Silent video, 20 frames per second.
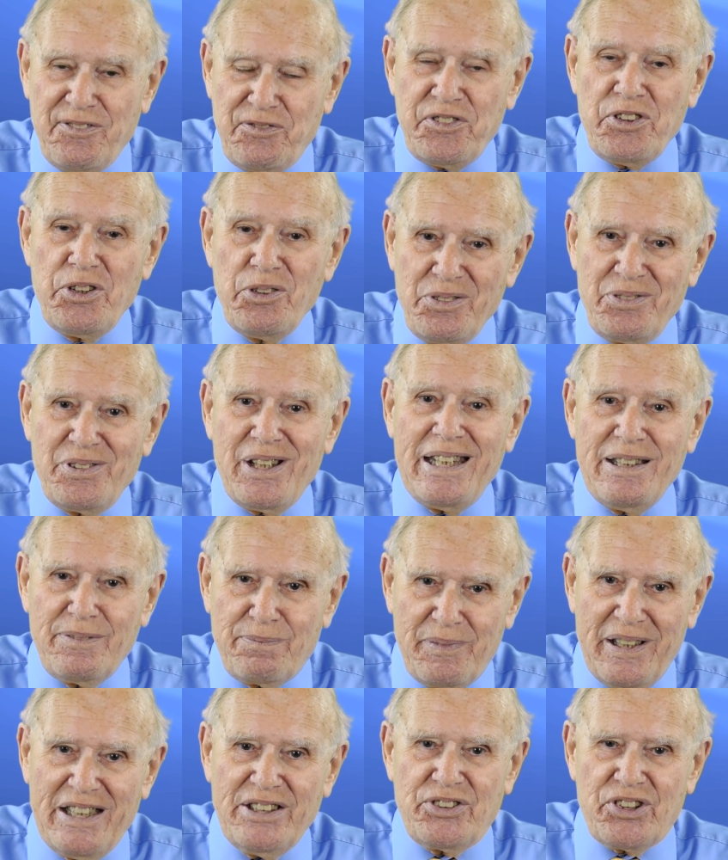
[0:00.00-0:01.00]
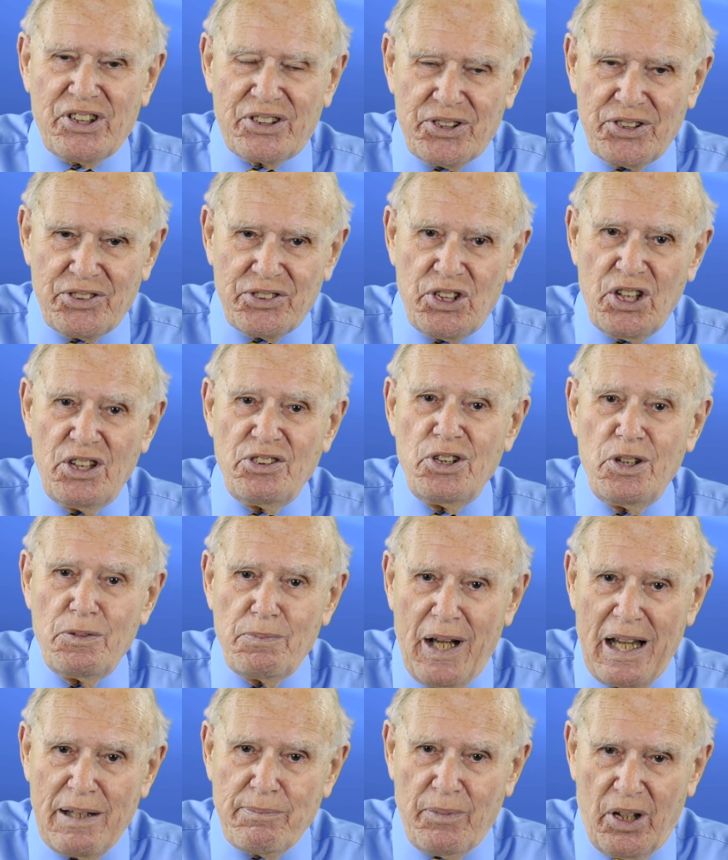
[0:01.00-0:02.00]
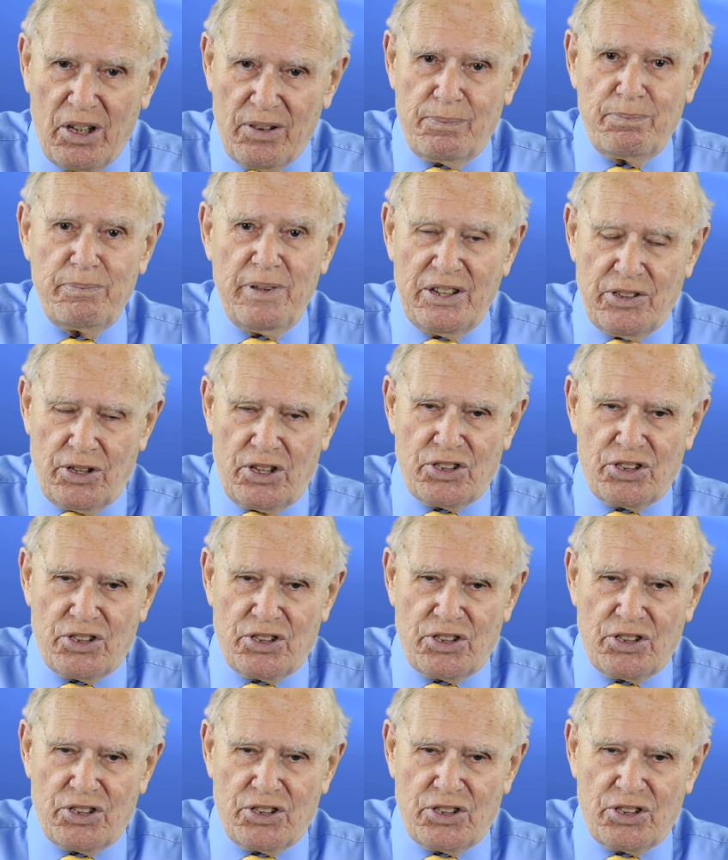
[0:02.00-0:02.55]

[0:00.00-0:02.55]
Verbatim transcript: Aber ich sagte, wenn du mich brauchst, dass